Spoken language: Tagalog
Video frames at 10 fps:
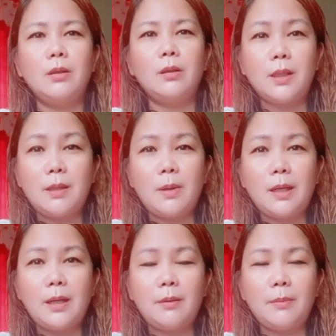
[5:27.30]
kasi
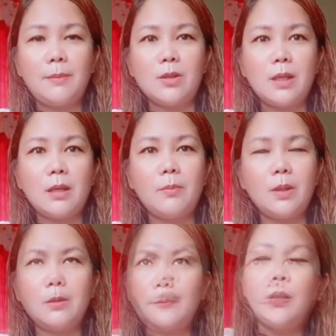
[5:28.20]
para lang may music.
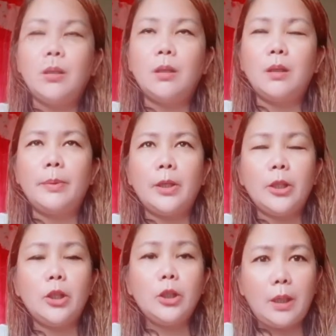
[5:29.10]
Pero, yun. Pero
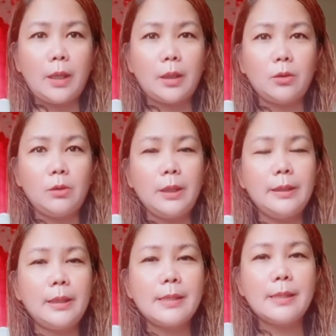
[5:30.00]
ayun nga, katulad
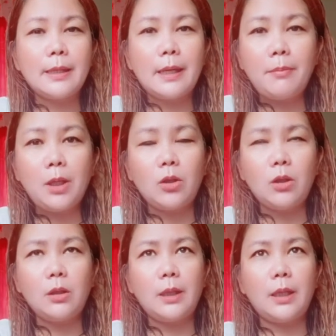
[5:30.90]
nga na sinabi
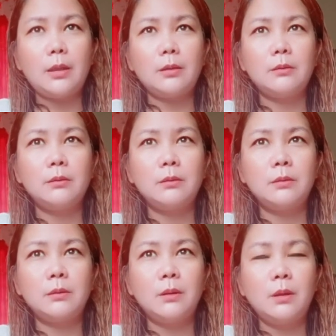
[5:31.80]
ko na
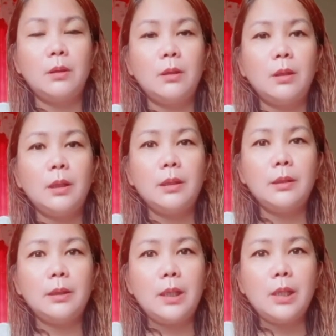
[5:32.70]

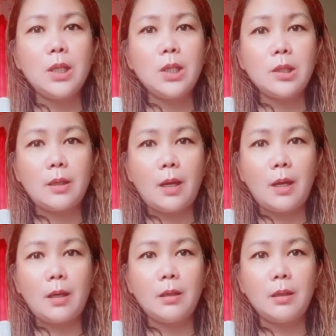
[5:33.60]
hindi siya